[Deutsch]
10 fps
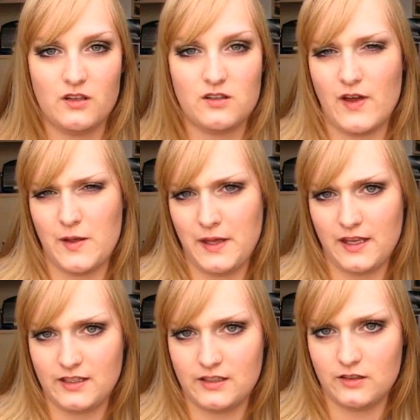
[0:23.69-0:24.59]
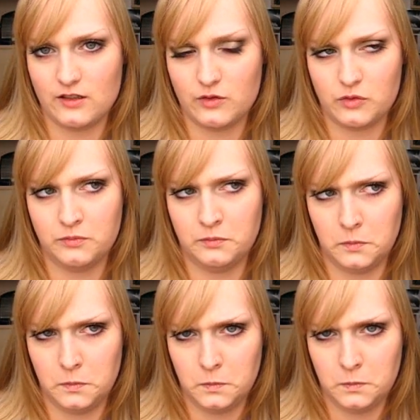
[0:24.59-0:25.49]
Zwei Päckchen. Ich so,
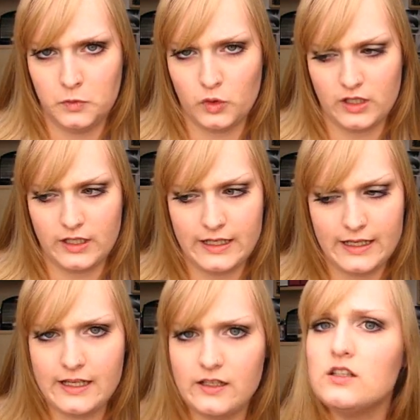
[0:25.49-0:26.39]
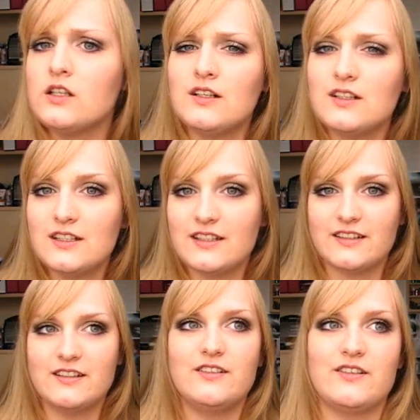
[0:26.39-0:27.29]
hm, okay,
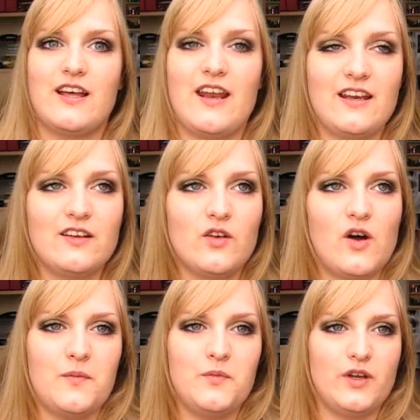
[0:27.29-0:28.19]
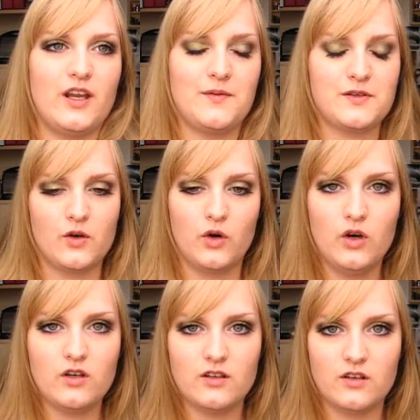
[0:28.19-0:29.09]
ne? Und dann angenommen und dann habe ich
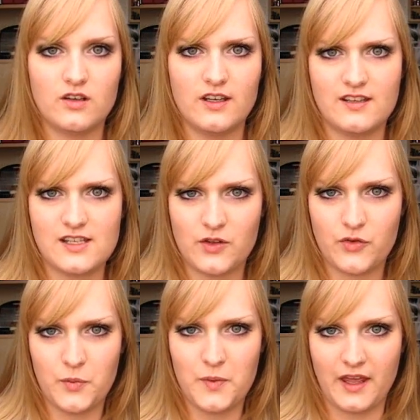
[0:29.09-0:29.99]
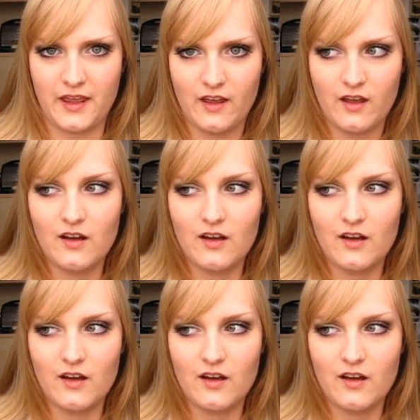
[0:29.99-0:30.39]
geguckt, okay, das ist eins für mich.